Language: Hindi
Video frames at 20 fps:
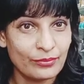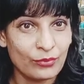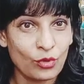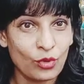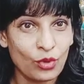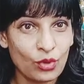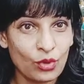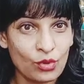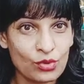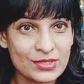
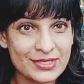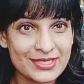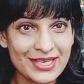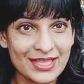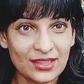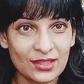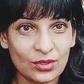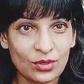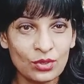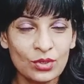बोर हो
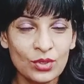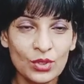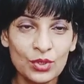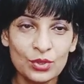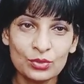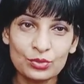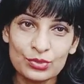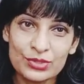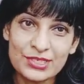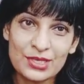जाते हो
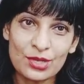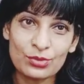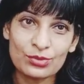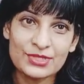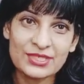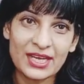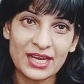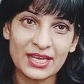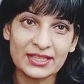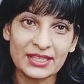कुछ ना
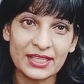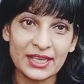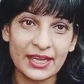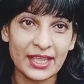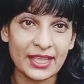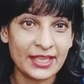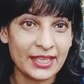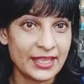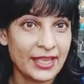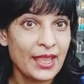कुछ करते
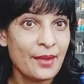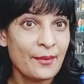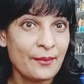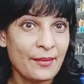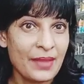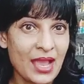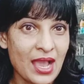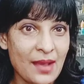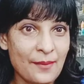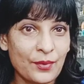रहिए
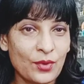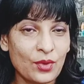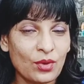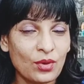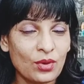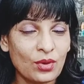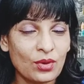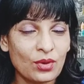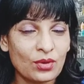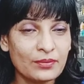मैं
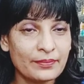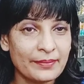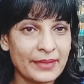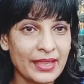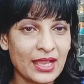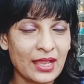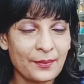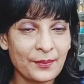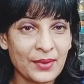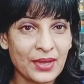आपको
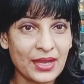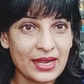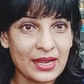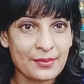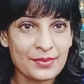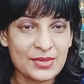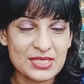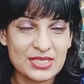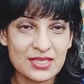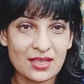मेकअप
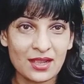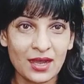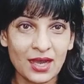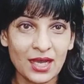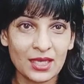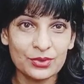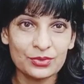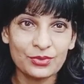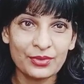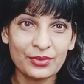करना भी
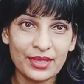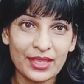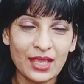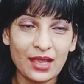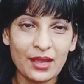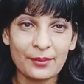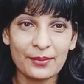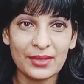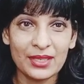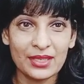सिखा दूंगी
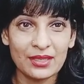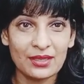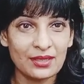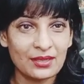अभी